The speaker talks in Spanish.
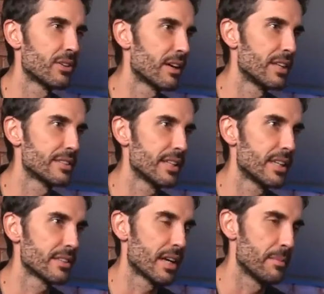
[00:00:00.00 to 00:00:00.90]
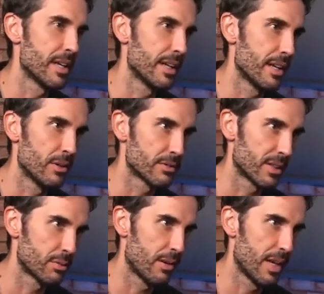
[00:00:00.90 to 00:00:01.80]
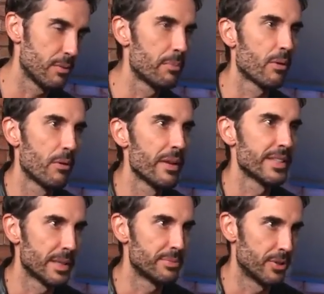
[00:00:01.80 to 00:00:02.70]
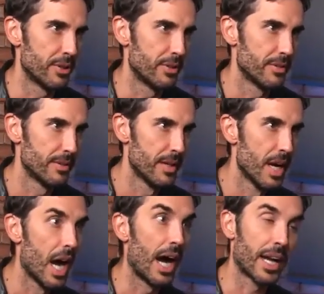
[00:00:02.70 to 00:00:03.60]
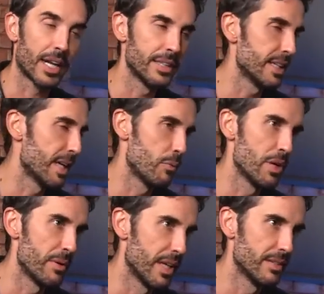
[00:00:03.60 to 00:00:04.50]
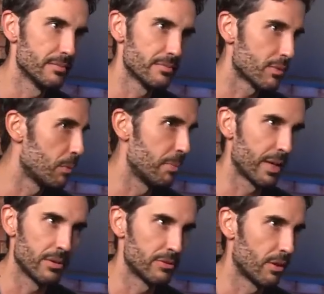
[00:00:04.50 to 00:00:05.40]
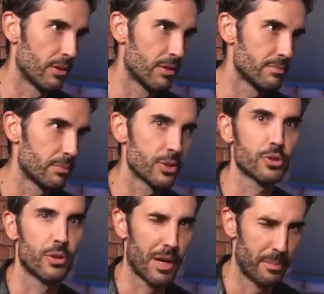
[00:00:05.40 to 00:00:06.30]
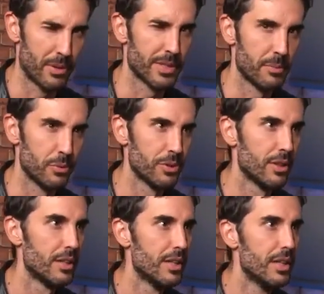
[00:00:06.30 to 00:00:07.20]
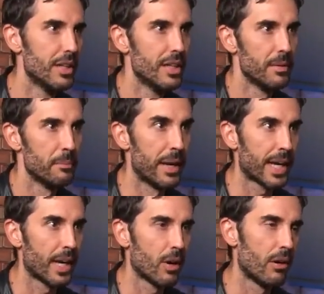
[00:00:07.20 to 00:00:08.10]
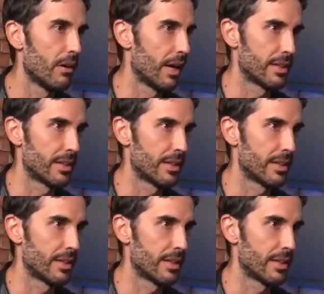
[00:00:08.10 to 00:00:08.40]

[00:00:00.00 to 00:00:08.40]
tengo que decir que a mí en lo sexual un poco me decepcionó. Argentina, muy bien, cumple con todo. Todos los del mundo. México,